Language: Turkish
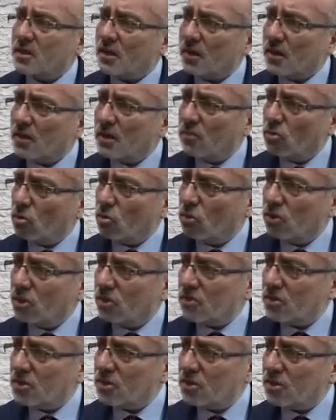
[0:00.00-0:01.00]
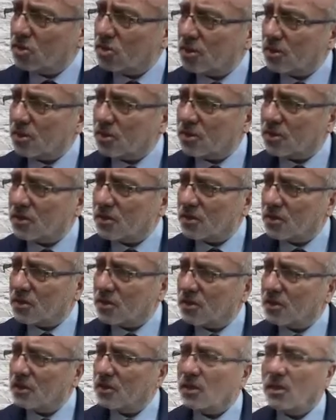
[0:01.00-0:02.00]
sanayi bölgemizin
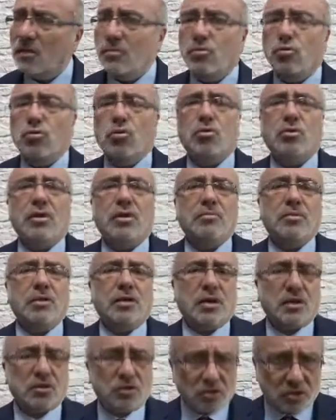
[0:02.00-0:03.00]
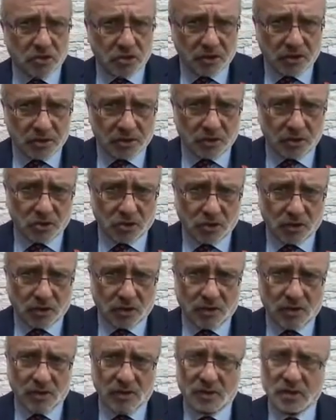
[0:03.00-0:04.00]
içerisindeki programları açacağız
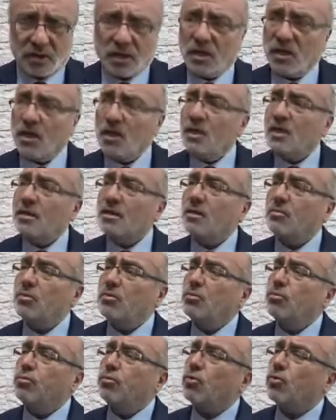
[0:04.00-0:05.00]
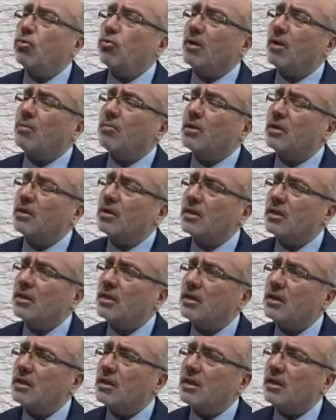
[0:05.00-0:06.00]
inşallah. Tabii bu
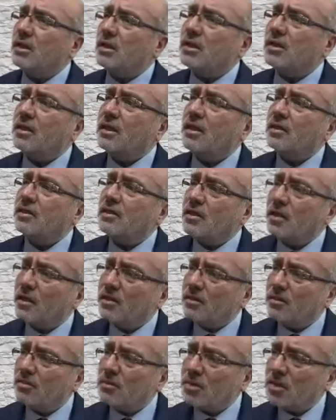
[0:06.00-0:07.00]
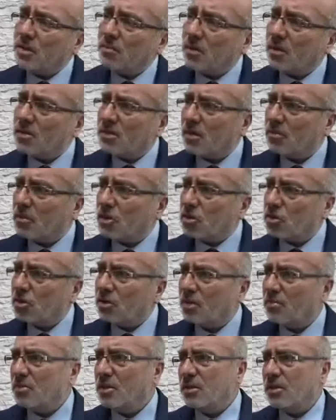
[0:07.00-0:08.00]
programları kendi kendimize masa
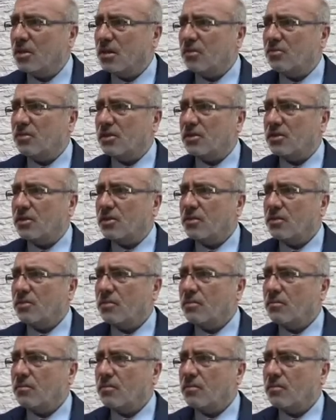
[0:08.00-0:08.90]
başında belirlemedik.